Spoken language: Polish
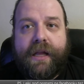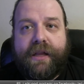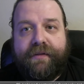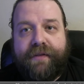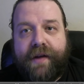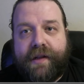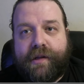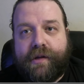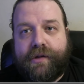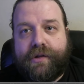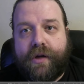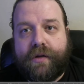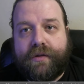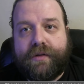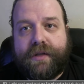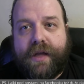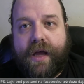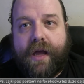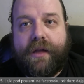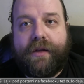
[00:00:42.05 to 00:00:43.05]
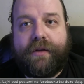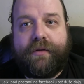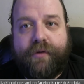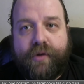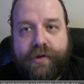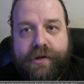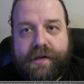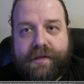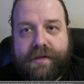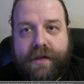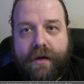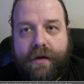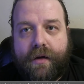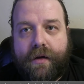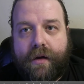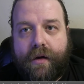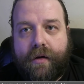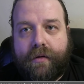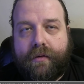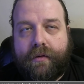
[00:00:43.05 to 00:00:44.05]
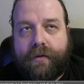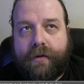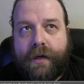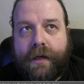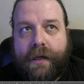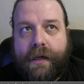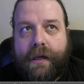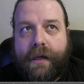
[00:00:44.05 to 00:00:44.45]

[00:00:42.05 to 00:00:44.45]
2020 roku.